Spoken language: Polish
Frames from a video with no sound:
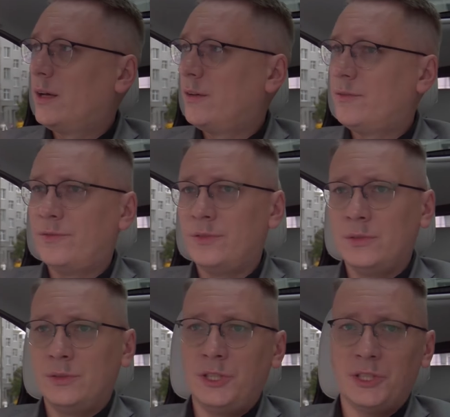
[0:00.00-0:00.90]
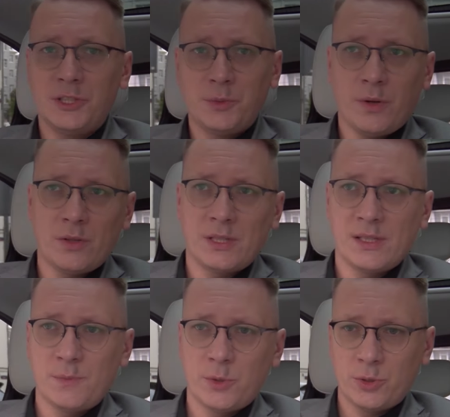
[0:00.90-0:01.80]
w 10%
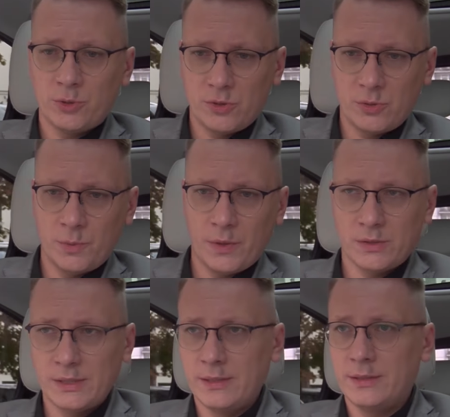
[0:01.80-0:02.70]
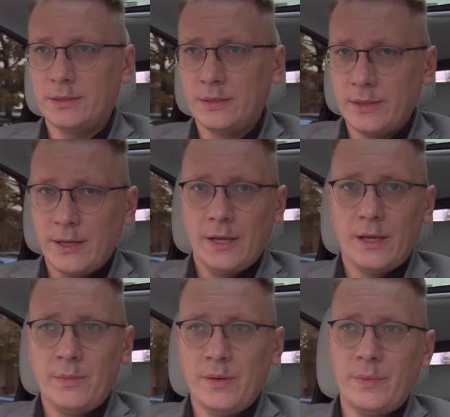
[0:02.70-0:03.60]
spośród 100% y,
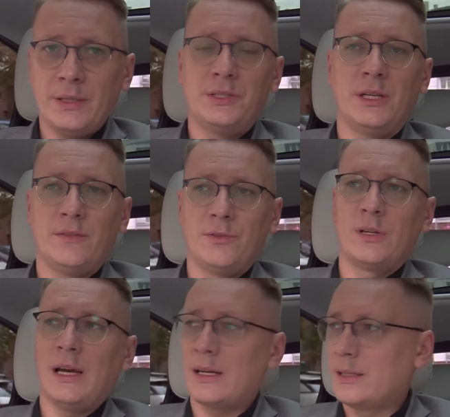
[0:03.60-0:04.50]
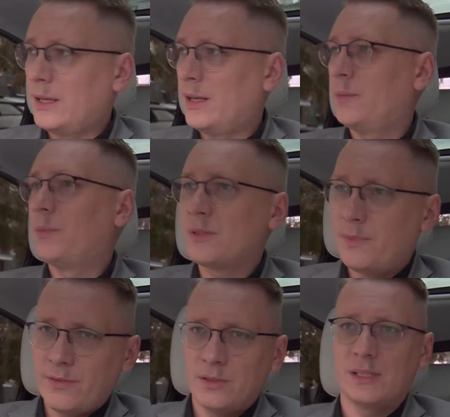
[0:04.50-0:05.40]
będzie wulgarne,
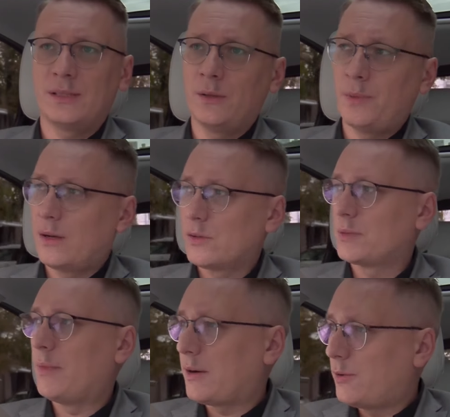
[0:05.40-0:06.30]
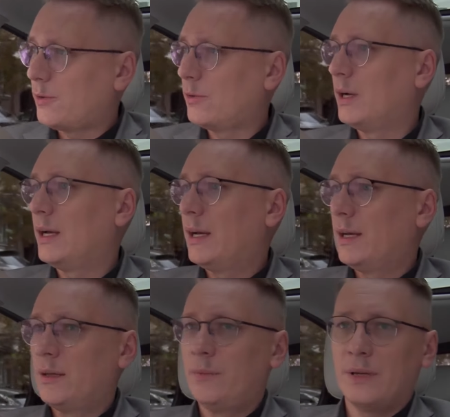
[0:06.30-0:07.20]
pozbawione dobrego smaku,
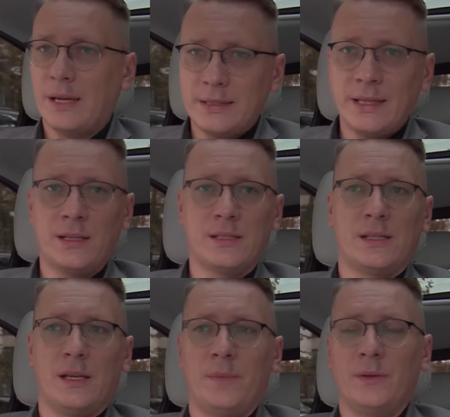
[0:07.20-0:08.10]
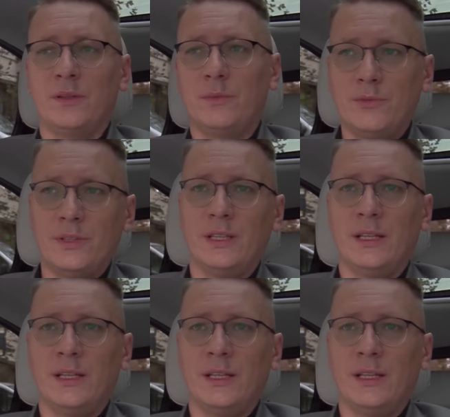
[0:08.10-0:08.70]
y, hejterskie, pełne mowy